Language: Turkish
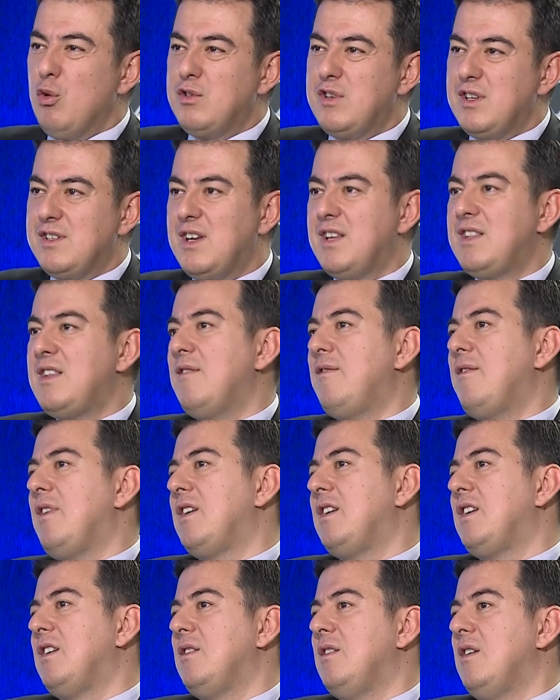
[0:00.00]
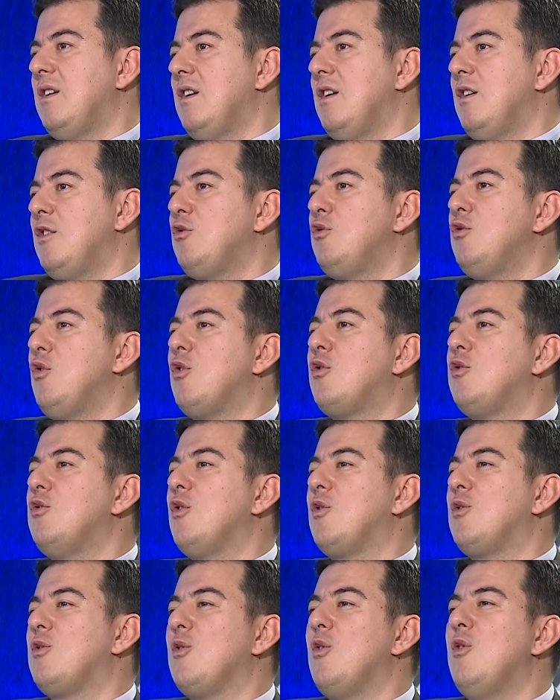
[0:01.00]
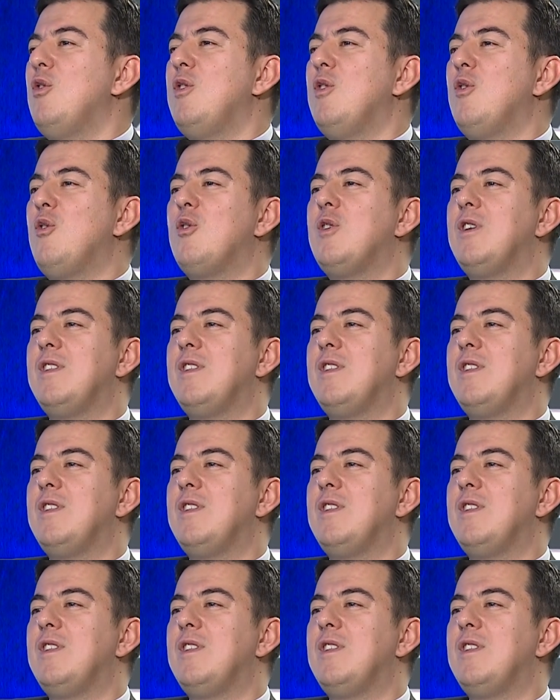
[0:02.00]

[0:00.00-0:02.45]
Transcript: olursa zaten eski, fark eski sistemde yok, belki yok, hatalar, öyle